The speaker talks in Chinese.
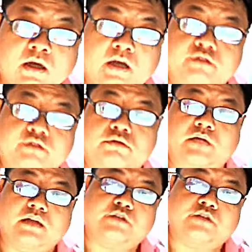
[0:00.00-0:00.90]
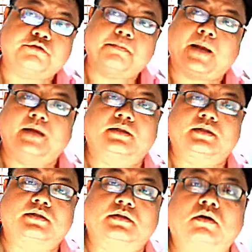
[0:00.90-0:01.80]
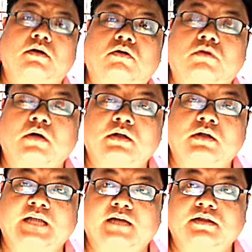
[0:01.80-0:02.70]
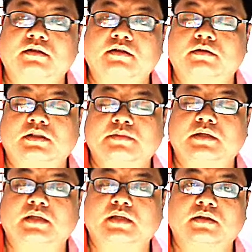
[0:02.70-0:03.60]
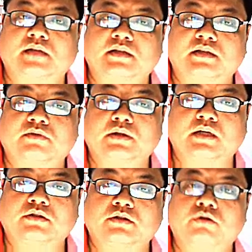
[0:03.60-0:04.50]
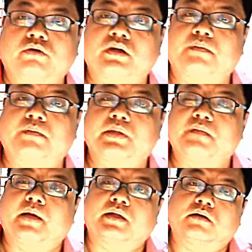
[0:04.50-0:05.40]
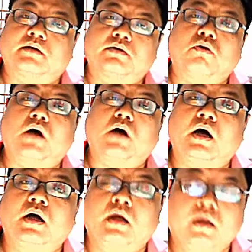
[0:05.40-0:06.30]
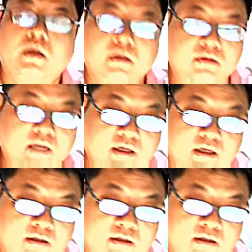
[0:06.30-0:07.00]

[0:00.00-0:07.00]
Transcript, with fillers: 也就是说当你去买的时候，假设市面上的三十万张都有可能被你买到的话，那